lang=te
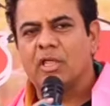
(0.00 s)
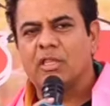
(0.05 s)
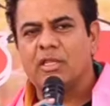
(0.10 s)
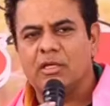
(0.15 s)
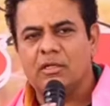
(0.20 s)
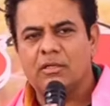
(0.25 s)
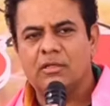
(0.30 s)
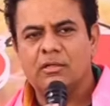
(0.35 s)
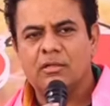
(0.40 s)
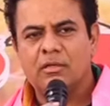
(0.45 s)

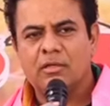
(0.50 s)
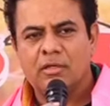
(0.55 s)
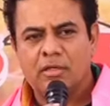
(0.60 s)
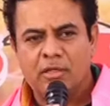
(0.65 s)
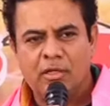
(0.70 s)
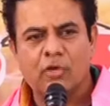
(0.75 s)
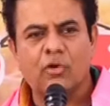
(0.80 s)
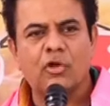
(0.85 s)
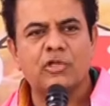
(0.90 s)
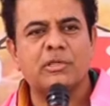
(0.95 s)
ఉన్నది
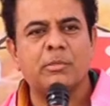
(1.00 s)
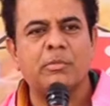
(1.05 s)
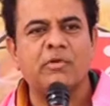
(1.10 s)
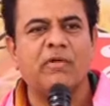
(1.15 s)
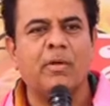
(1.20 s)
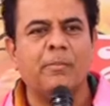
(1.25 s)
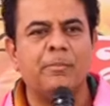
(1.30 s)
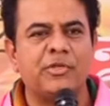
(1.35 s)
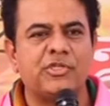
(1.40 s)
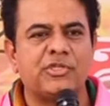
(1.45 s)
నీకోసమే
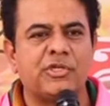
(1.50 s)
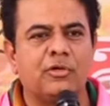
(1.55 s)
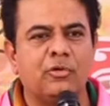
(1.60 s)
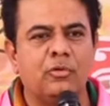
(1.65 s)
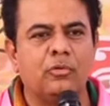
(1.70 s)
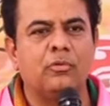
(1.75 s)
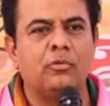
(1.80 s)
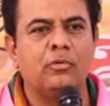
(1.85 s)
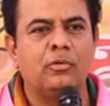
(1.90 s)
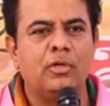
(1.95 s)

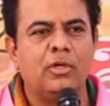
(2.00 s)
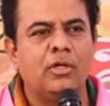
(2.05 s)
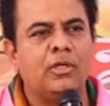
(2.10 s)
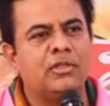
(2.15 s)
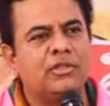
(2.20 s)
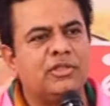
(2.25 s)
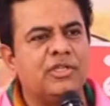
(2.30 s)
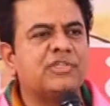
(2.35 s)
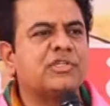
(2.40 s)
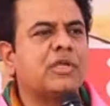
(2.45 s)
పంపించిండు
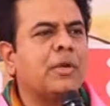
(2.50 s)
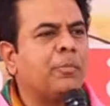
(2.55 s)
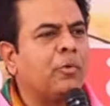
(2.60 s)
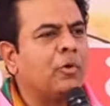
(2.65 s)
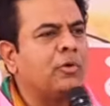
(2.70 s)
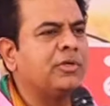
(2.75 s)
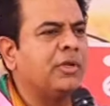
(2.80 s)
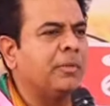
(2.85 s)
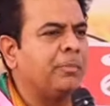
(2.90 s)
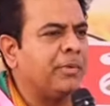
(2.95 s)

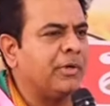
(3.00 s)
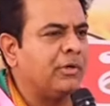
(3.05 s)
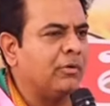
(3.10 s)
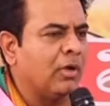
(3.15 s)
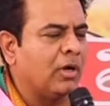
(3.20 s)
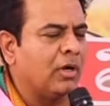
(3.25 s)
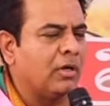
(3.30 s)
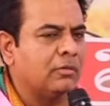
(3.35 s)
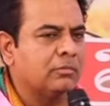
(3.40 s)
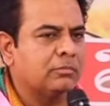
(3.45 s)
తీసుకపోవని చెప్పిండు
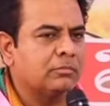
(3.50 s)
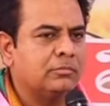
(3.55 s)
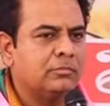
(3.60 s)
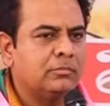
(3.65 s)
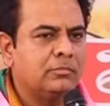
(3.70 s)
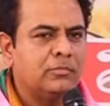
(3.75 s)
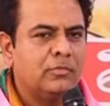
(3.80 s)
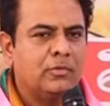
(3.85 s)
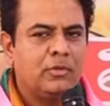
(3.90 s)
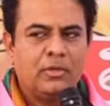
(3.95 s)
అన్నాడు
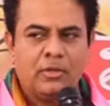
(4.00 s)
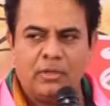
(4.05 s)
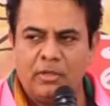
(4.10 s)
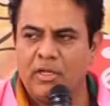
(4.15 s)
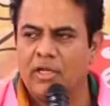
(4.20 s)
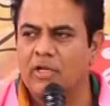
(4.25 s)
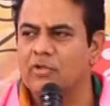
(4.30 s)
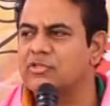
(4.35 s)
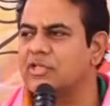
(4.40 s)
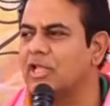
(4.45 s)
నేను